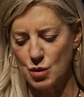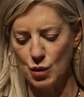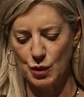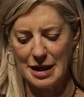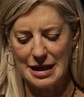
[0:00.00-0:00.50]

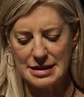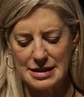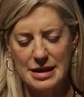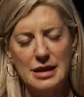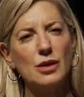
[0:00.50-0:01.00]

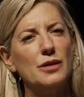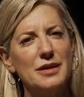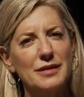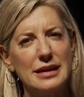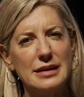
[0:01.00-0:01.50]
culturales con
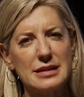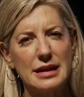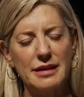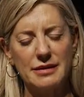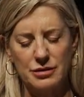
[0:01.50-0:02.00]
diferentes
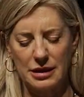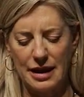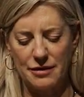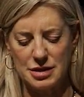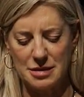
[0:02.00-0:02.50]

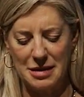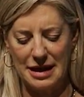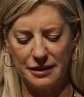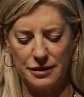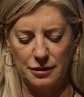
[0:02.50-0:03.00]
grados de
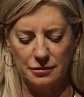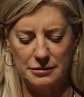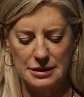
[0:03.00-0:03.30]
implicación.